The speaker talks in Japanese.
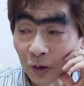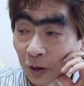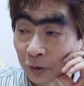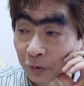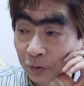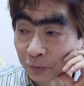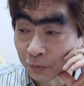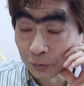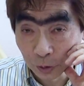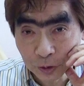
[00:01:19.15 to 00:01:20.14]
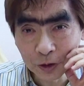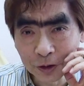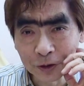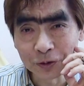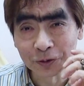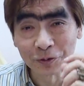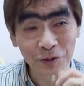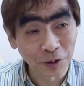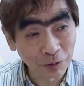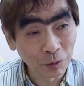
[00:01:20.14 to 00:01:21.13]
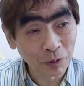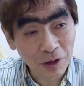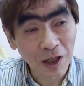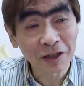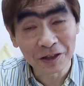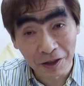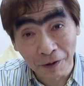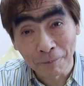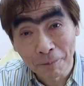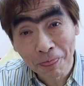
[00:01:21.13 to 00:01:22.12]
あの持ってってじゃあこうかけて